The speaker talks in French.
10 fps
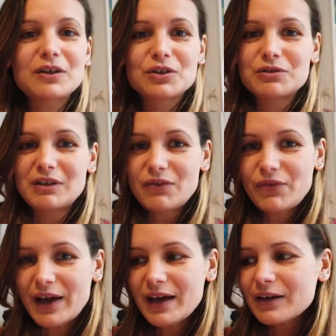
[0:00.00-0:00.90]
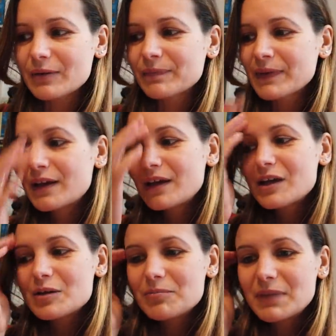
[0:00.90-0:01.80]
dire que je vais le faire,
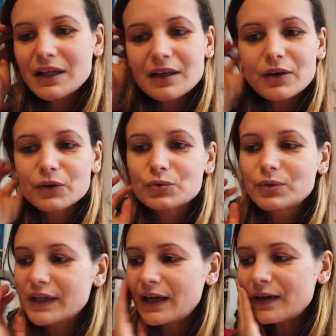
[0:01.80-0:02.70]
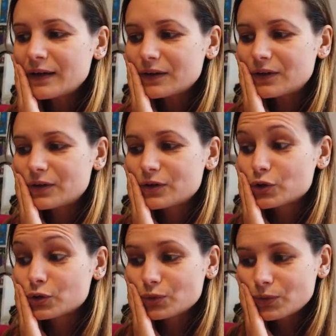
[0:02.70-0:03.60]
mais en tout cas, euh,
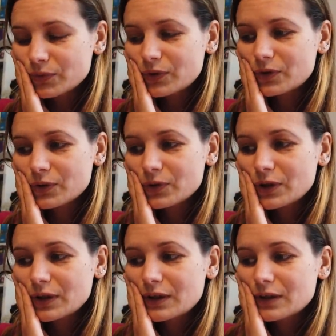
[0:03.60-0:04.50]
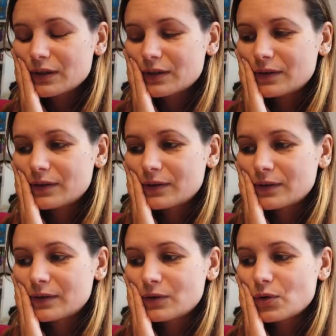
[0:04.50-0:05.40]
je trouve que
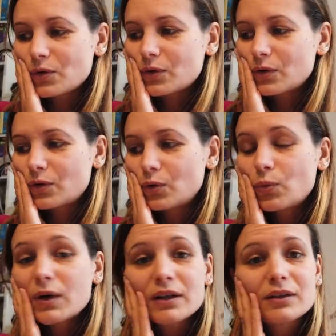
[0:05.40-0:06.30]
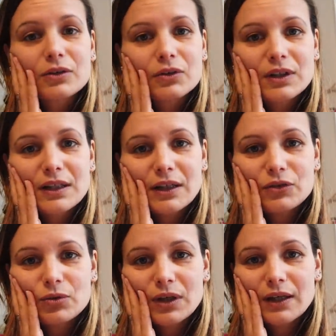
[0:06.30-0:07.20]
euh, loin de
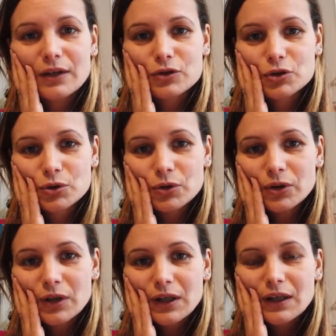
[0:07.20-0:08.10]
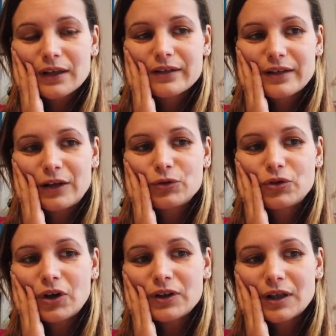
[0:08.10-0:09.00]
dénaturer un jeu, ça
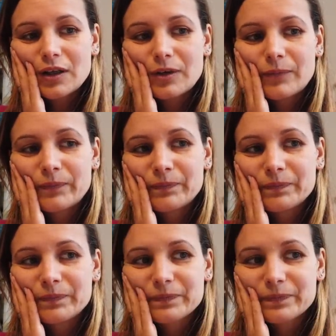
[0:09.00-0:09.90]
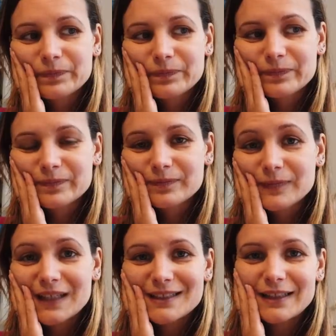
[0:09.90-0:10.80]
lui donne un,
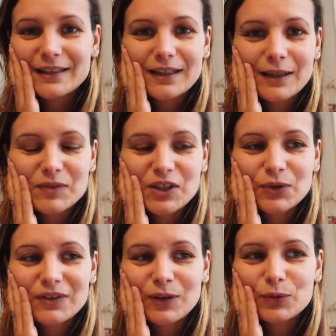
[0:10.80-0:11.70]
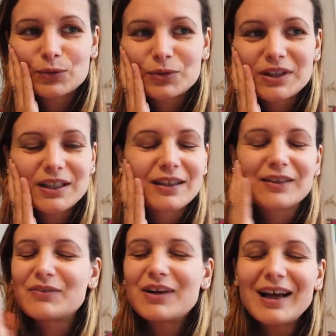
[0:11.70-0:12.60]
j'allais dire un petit côté
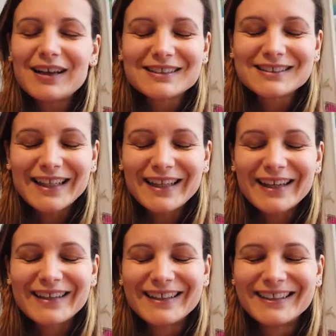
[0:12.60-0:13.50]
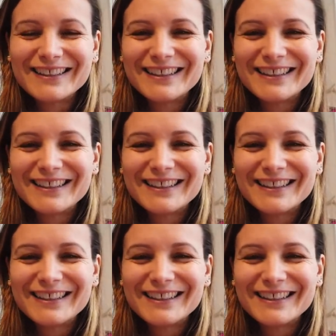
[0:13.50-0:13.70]
cocooning. Voilà, ça y est,